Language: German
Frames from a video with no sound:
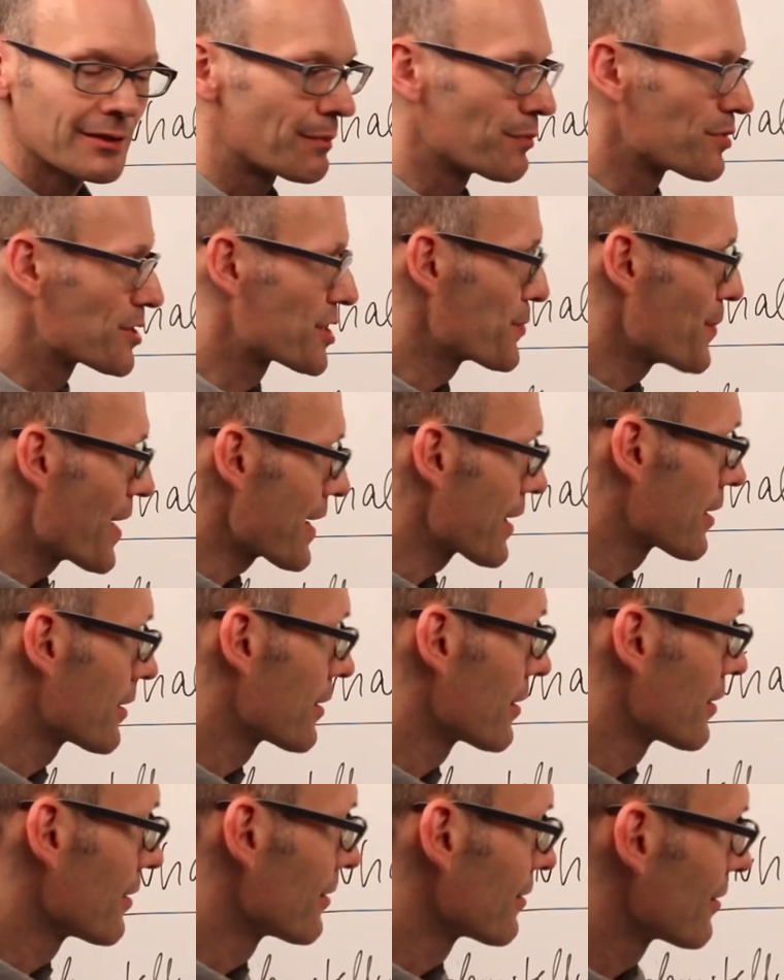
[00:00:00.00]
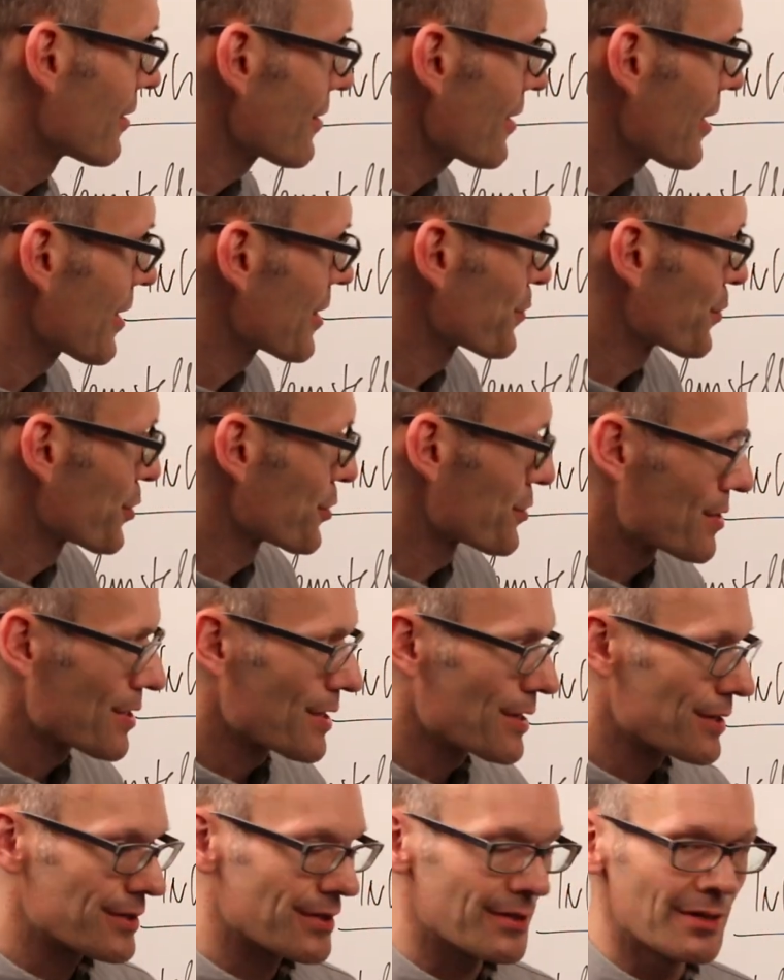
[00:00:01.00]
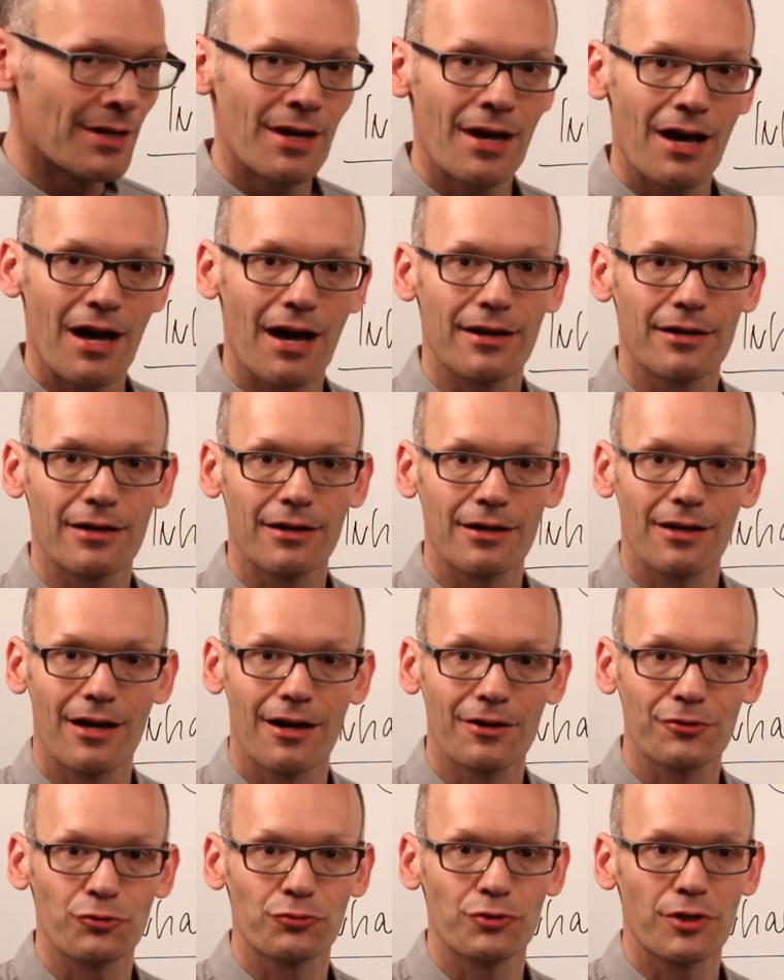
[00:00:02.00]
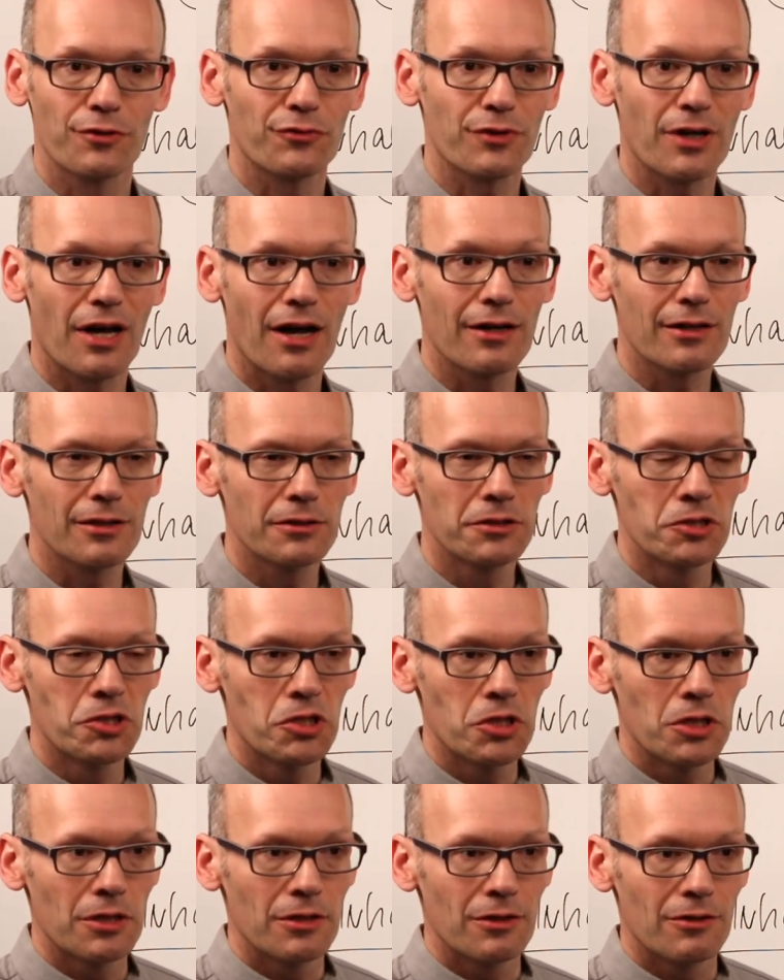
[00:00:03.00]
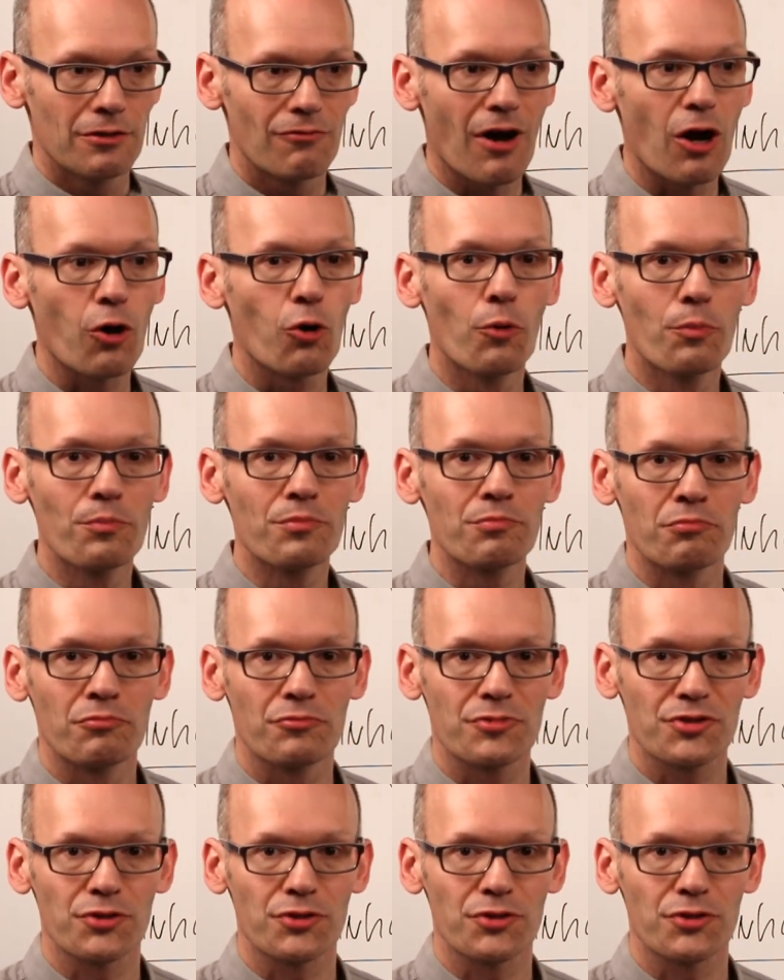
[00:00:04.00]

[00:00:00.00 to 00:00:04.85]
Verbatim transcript: dem Zweck des Exposés angelangt und der Frage, warum